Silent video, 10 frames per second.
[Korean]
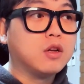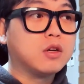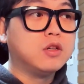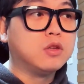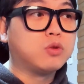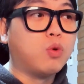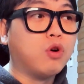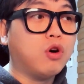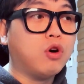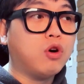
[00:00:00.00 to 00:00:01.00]
그
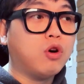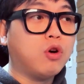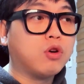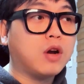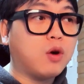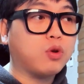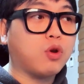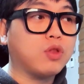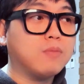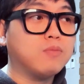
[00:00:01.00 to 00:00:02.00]
동거를 하고
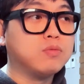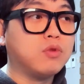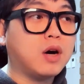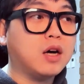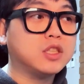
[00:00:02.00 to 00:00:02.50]
결혼한 부부가